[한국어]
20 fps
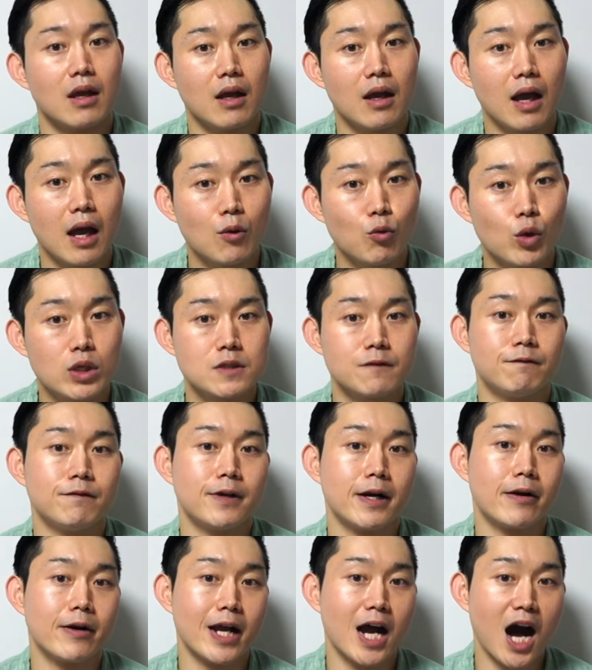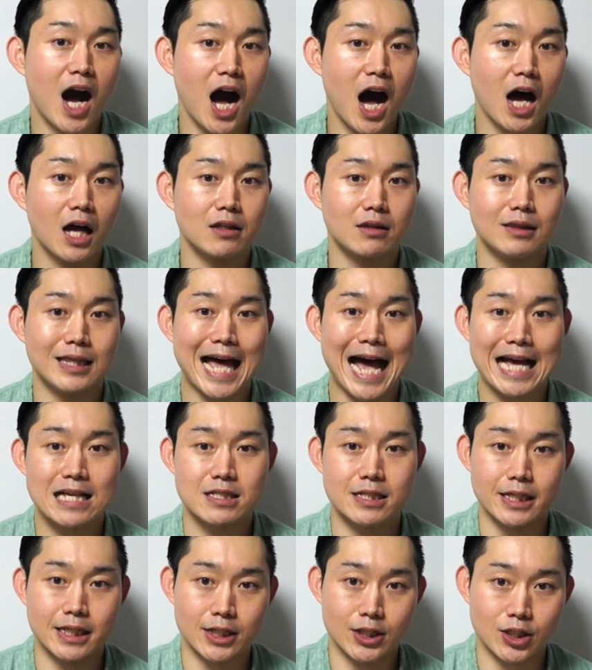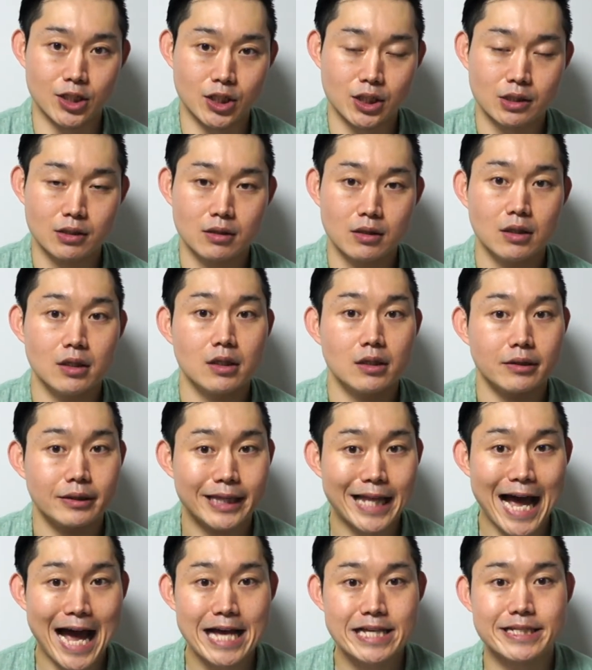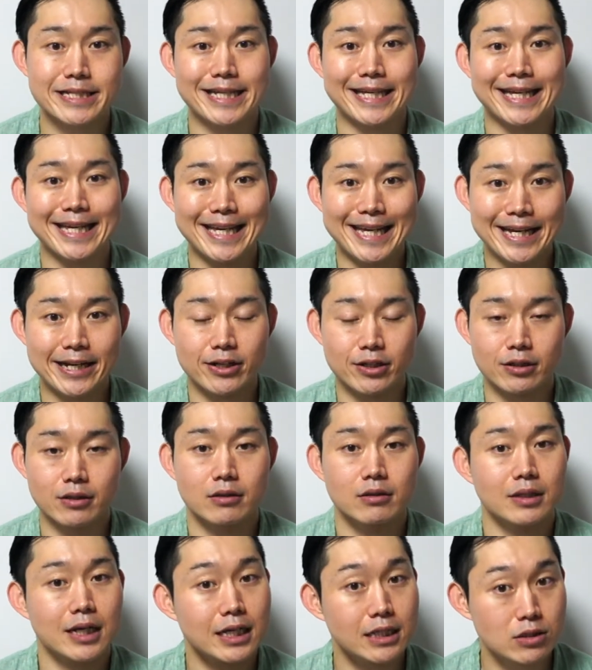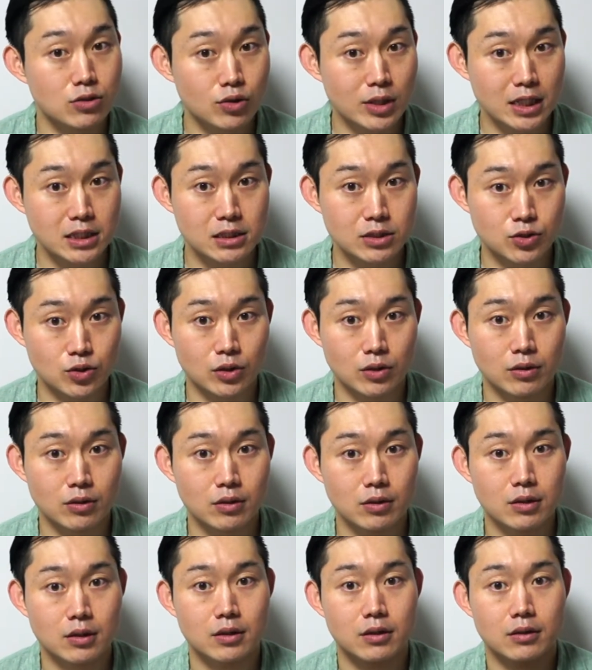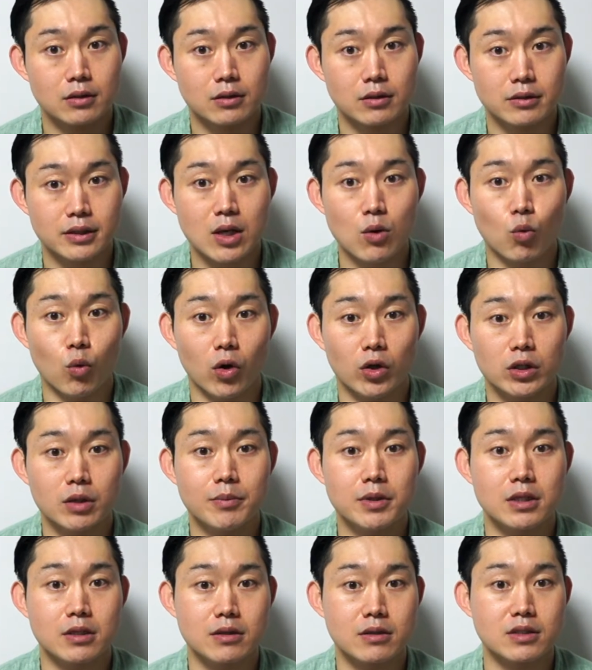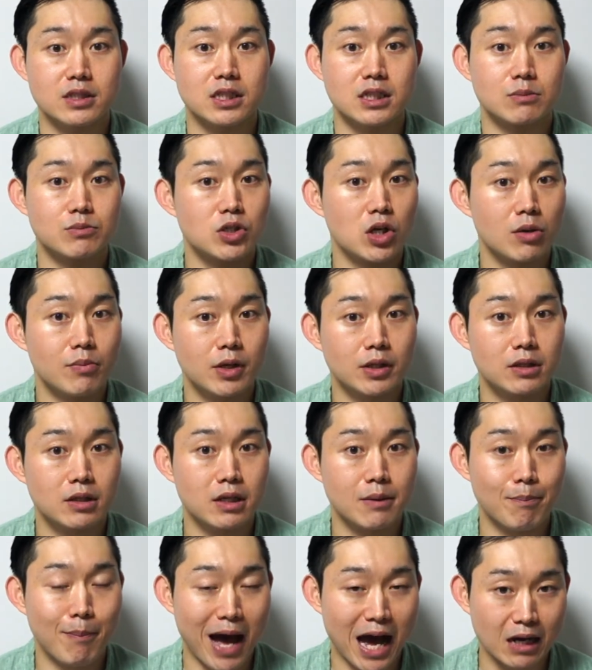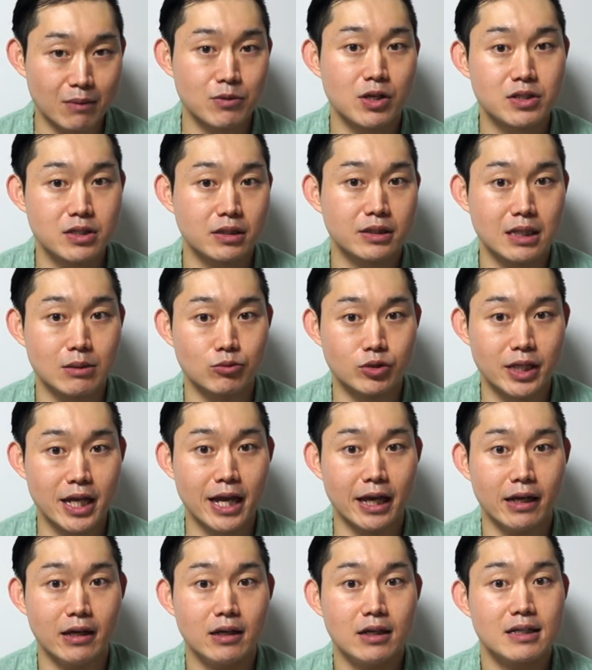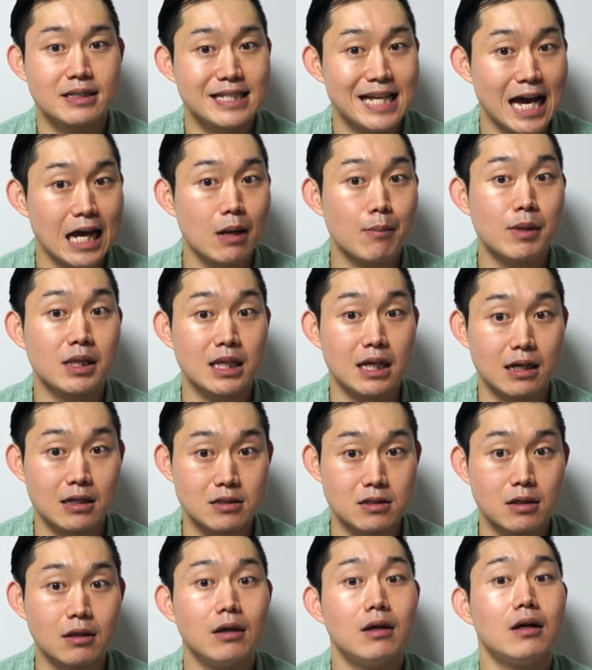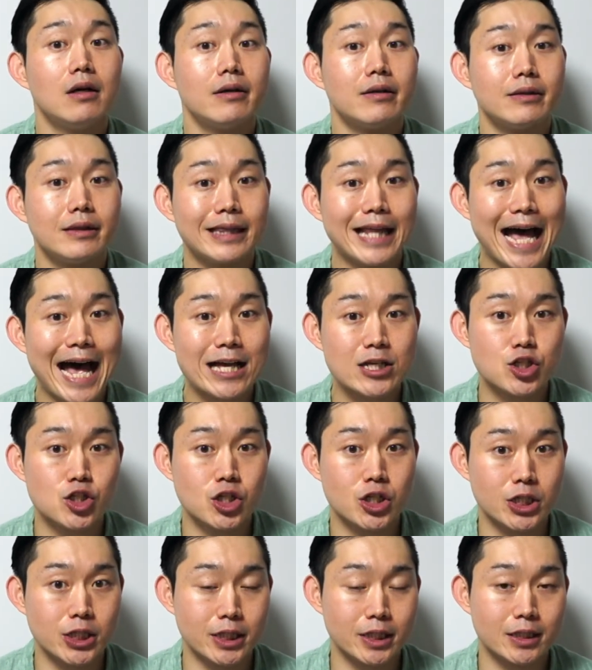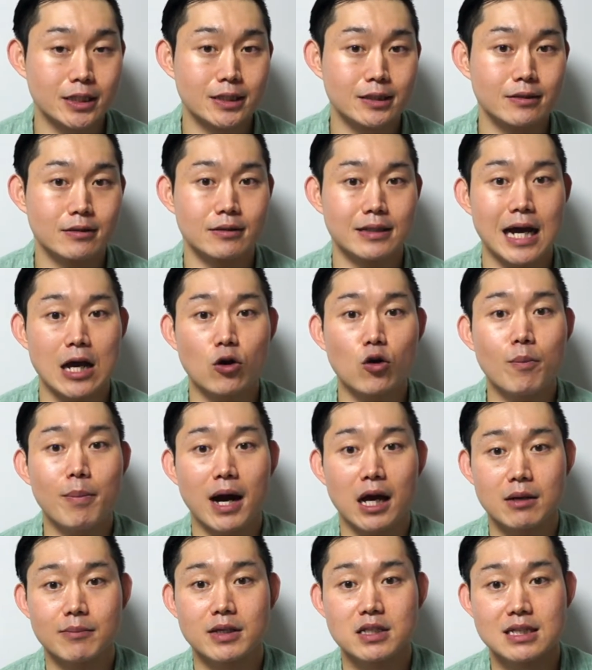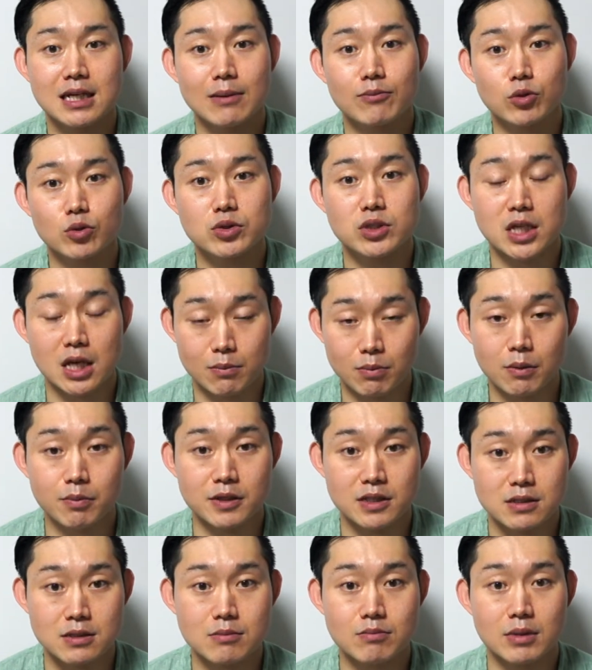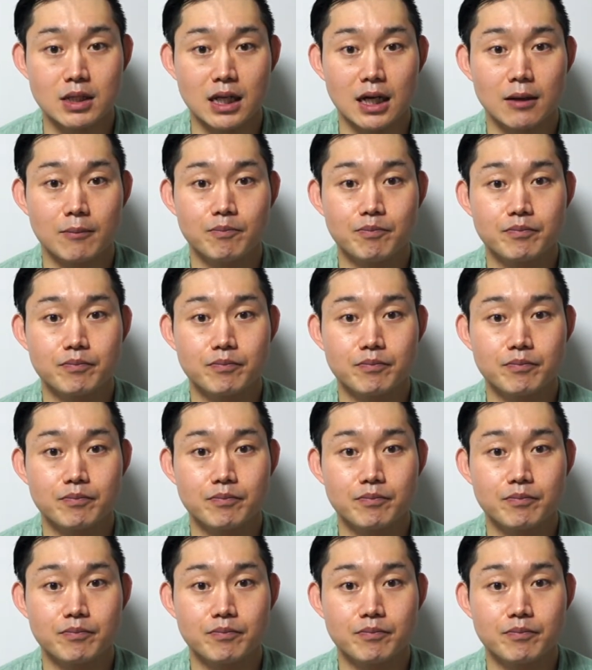It was very hot last year last year가 익숙하시죠 근데 원어민들은 지금 설명드린 발음 현상 때문에 사람에 따라서 last year 라고 발음한 사람도 제법 있습니다